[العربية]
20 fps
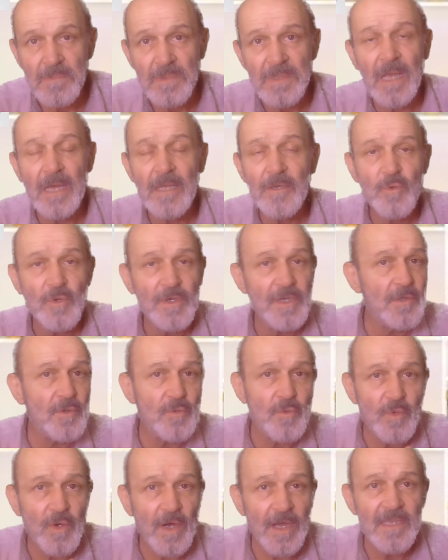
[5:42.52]
لا
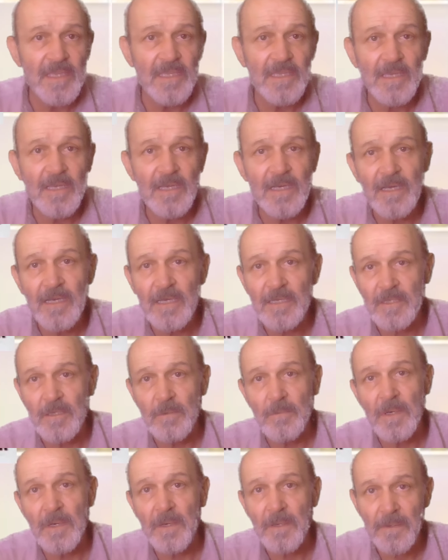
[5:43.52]
نعيره اي
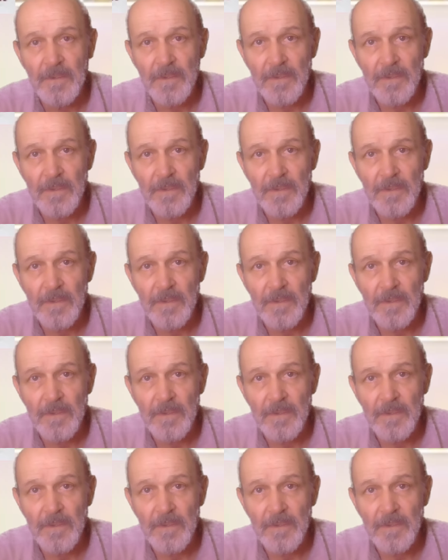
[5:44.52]
اعتبار